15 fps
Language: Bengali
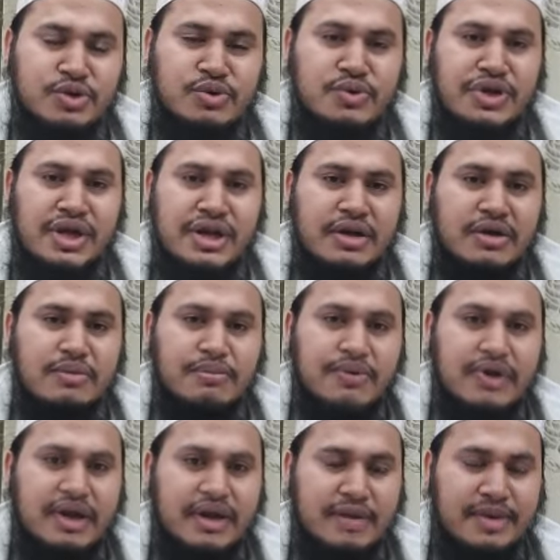জন্যই আল্লাহ
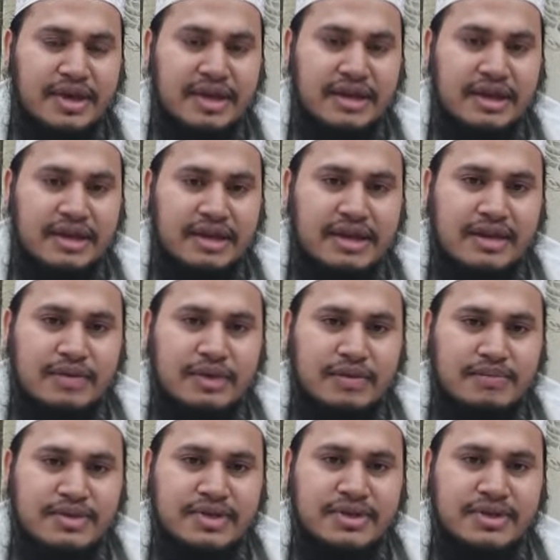রব্বুল আলমিনের এই তাবৎ